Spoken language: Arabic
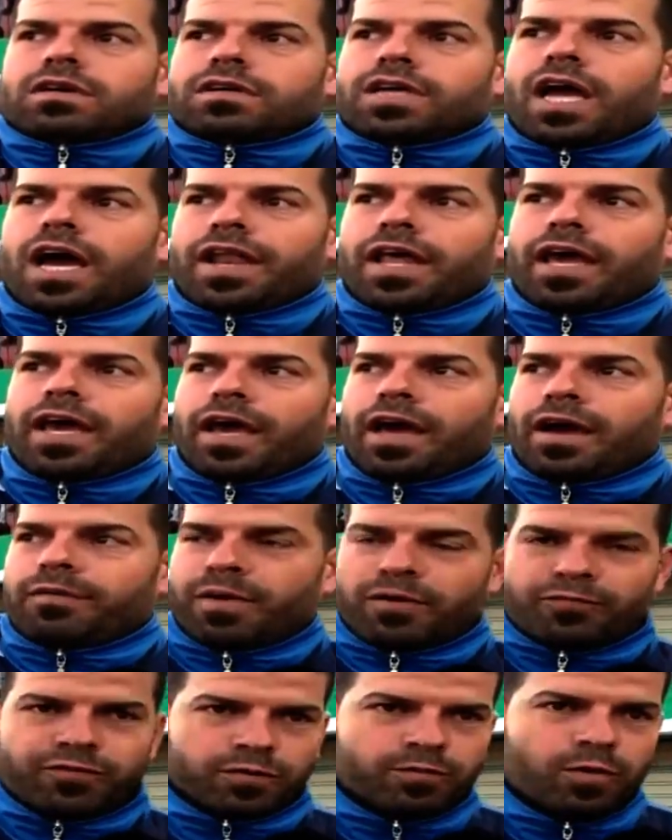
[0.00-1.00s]
يعني
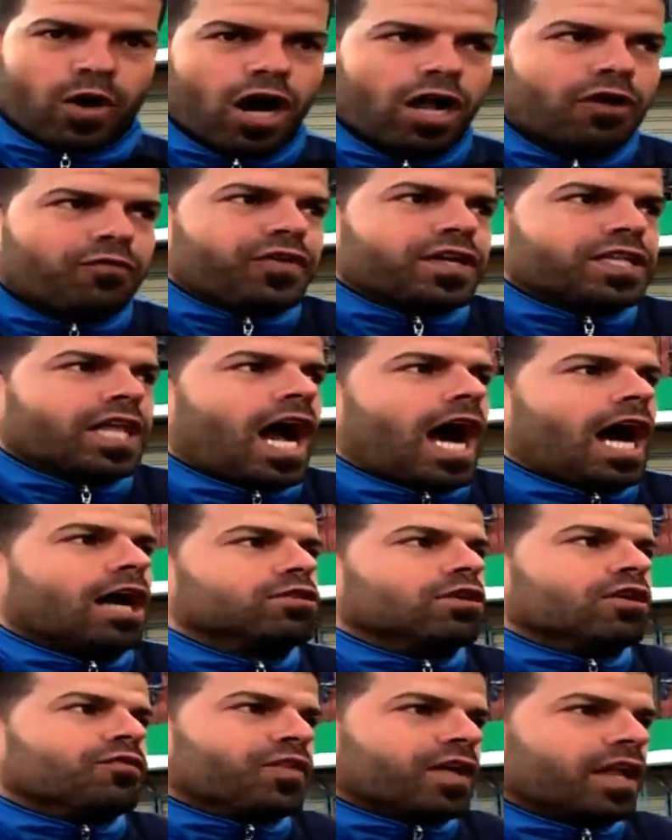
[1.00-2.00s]
بالفوتبول في
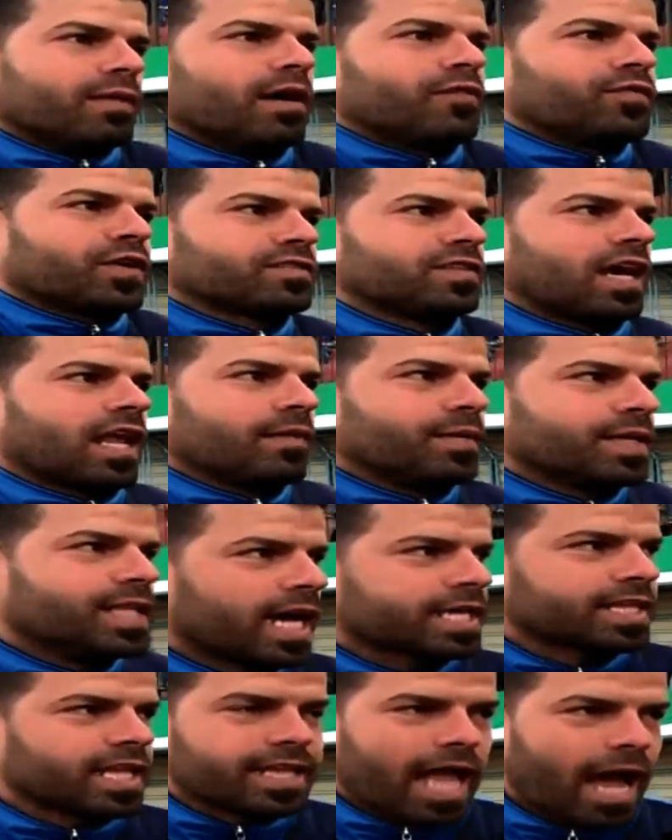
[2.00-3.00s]
تعادل في ربح في خساره
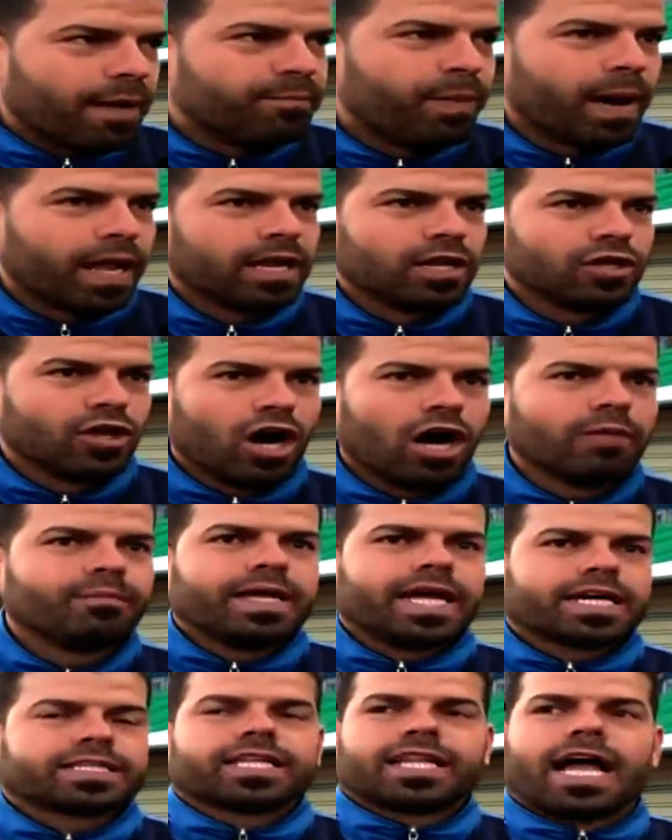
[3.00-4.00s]
بدك تتقبل اليوم
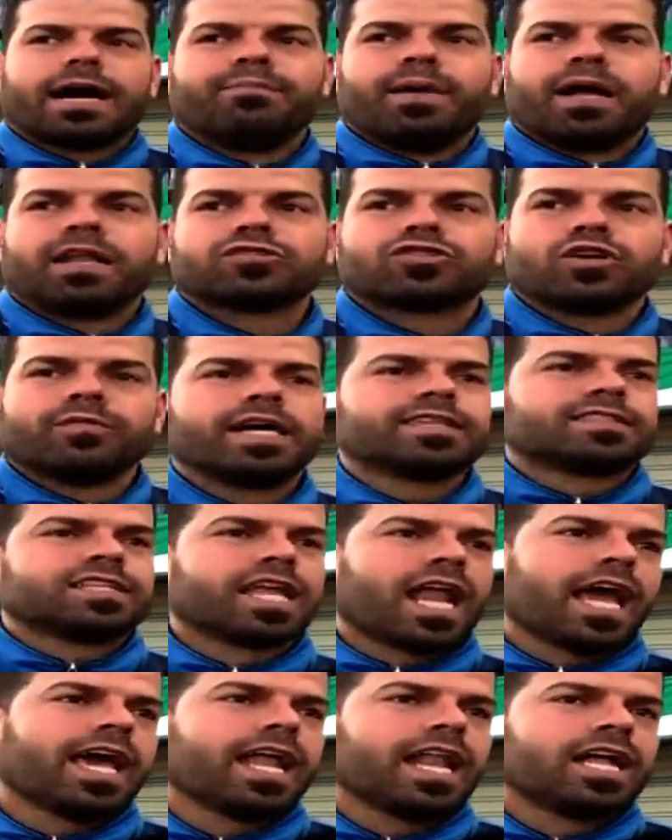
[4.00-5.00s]
بدك تتقبل شو ما
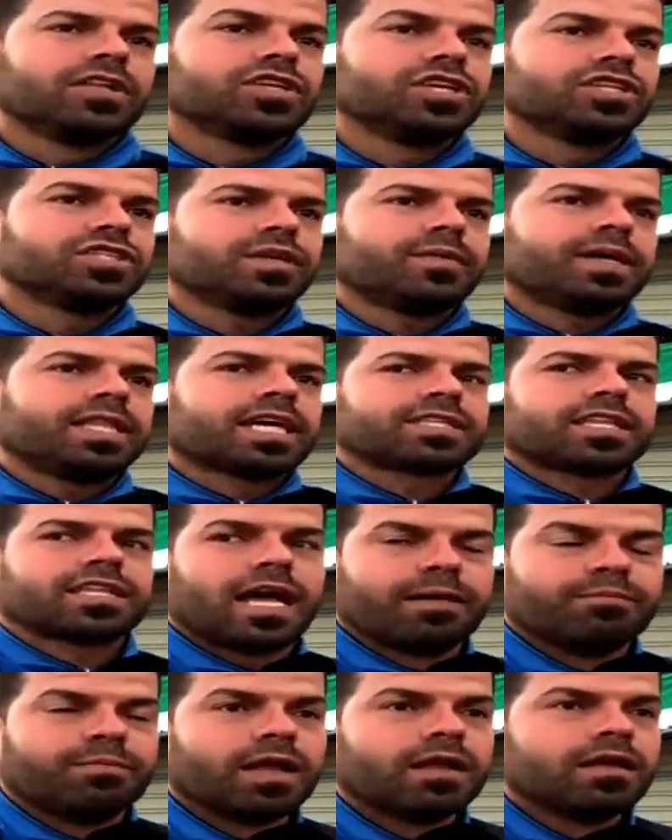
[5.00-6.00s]
يصير اي نتيجه بدك
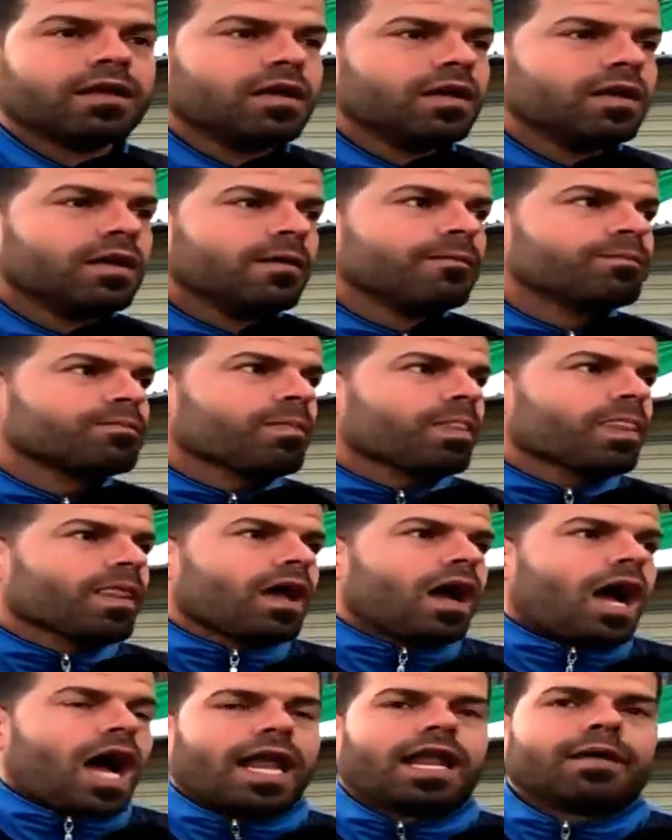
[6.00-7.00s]
تتقبل
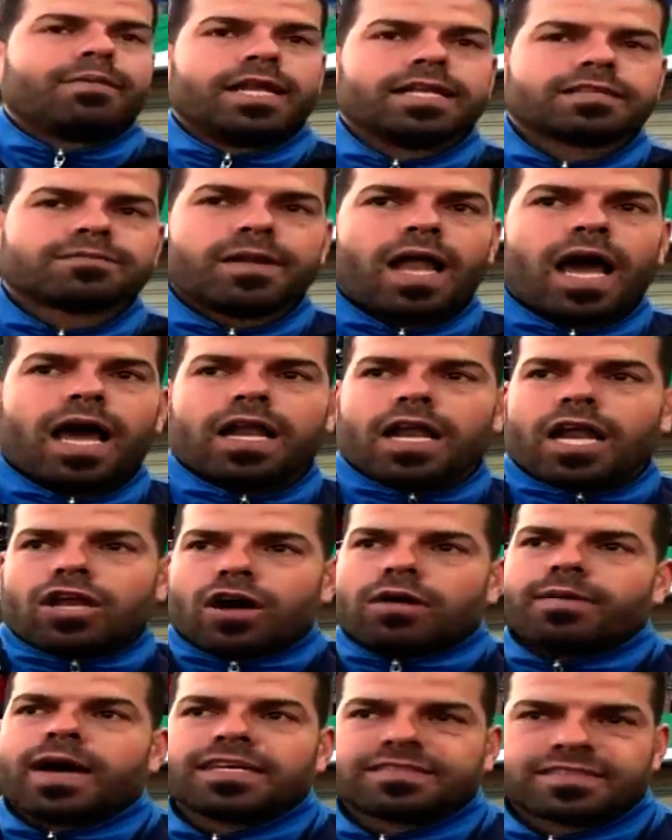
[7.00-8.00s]
انا بالنسبه لي
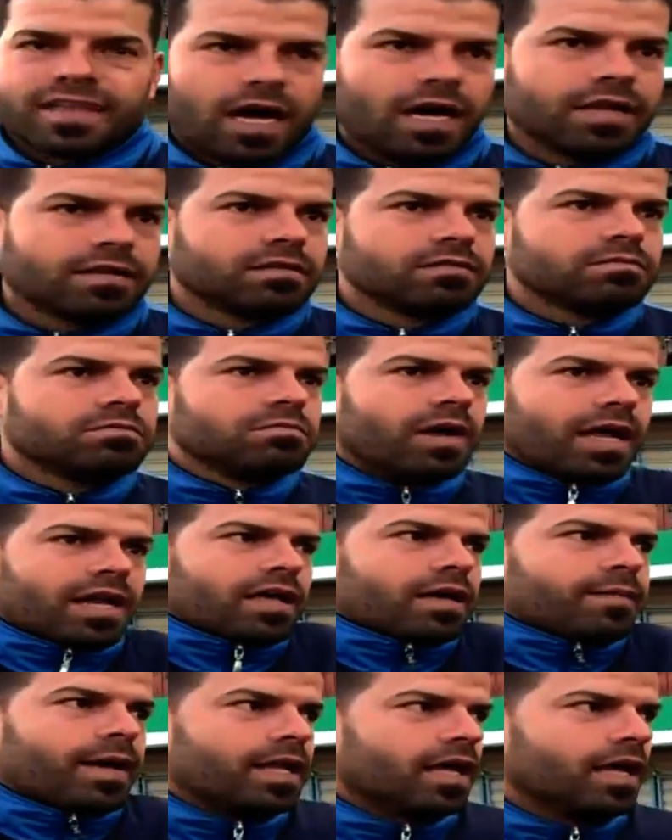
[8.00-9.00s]
اليوم خسران
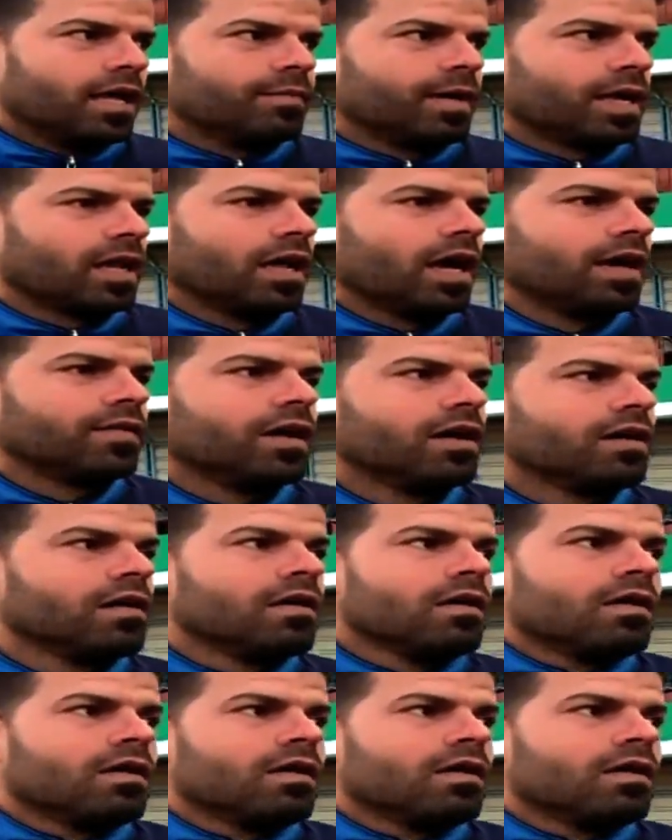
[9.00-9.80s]
ماني ماني ماني هذا